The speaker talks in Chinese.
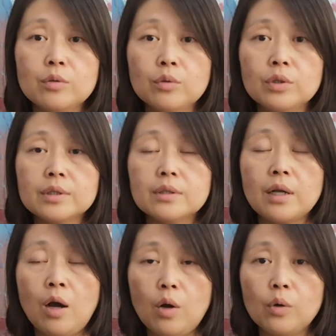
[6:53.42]
如果
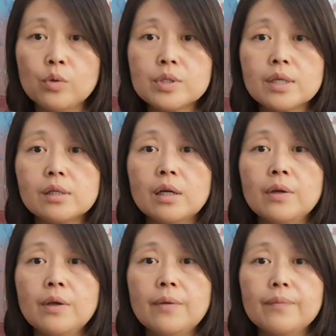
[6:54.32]
考虑这个
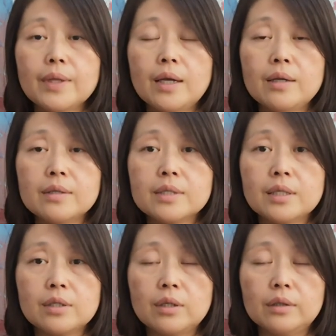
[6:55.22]
呃
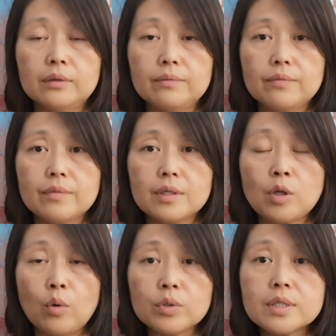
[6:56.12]
这个
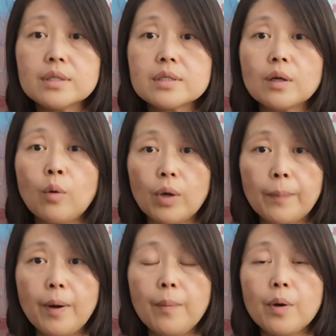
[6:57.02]
投资的这个
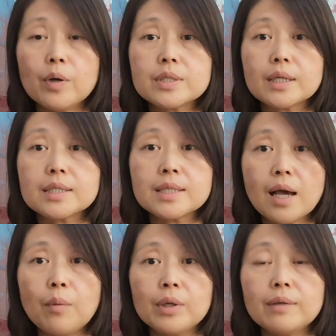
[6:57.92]
回报，包括这个
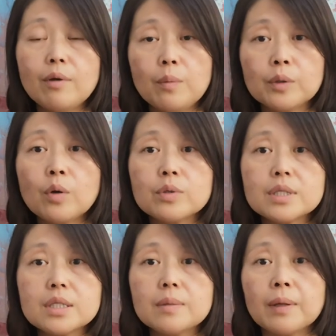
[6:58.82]
价位，呢？因为我们投
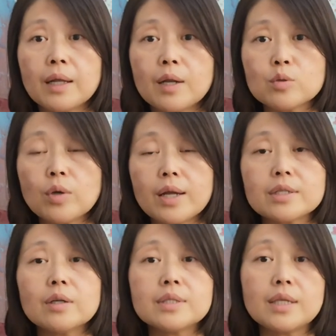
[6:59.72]
资基本上来说还
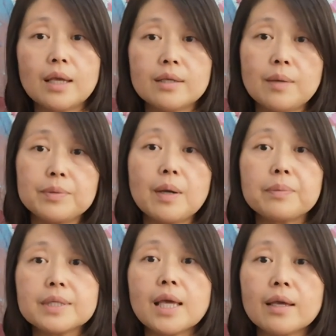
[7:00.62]
是要捡一些比较
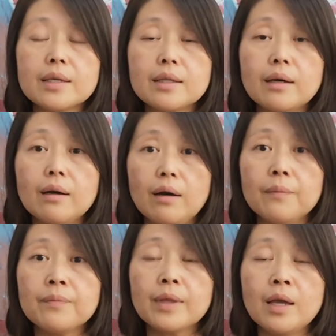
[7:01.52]
便宜的
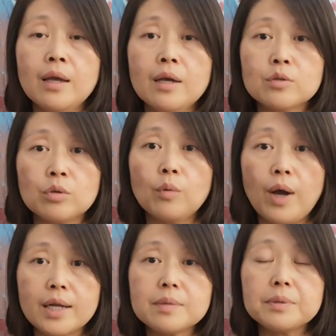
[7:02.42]
啊。所以，我
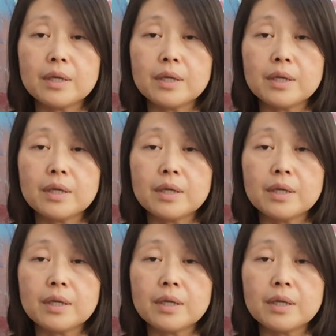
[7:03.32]
还是